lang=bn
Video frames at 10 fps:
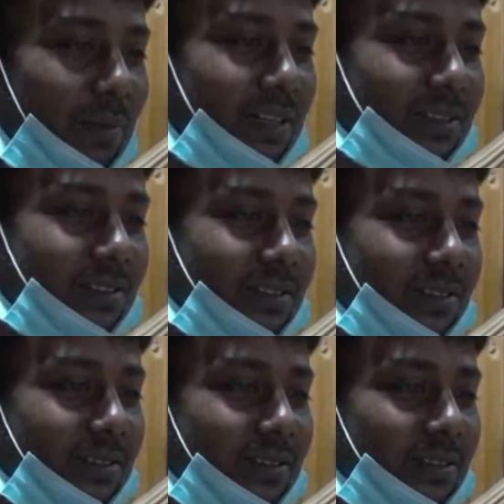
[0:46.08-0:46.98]
আমার
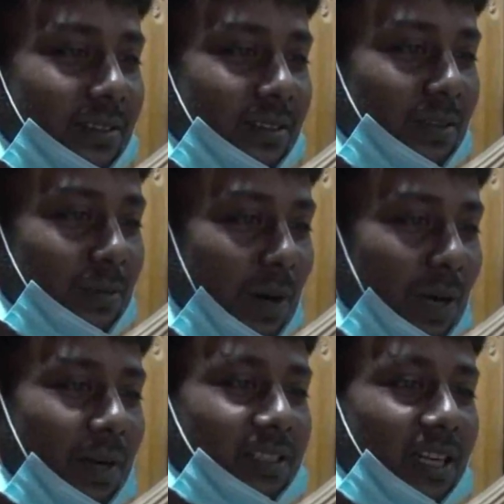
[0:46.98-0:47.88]

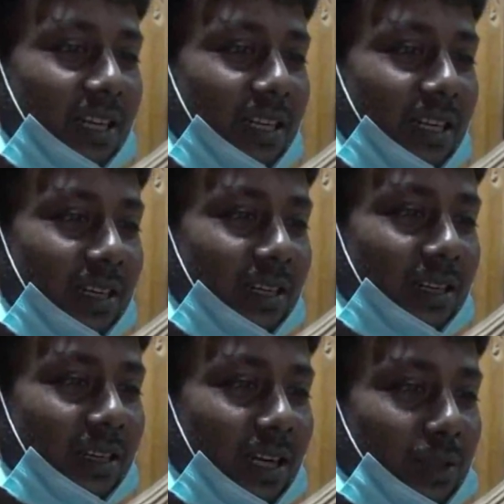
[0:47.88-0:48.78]
বাল বাচ্চা নিয়ে
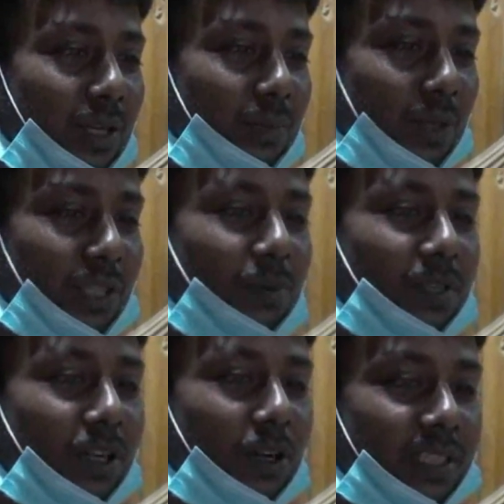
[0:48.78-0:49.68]
আসলে পথে
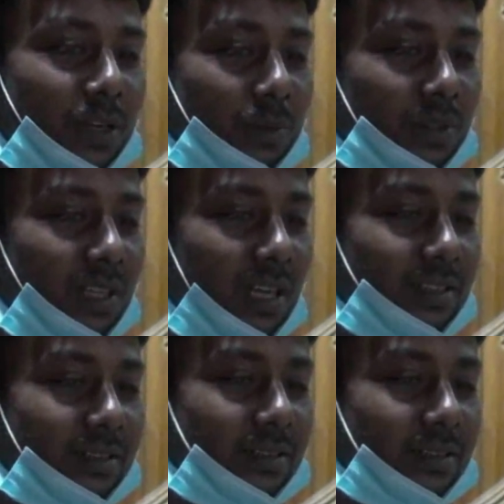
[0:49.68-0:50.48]
বসার একটা অবস্থা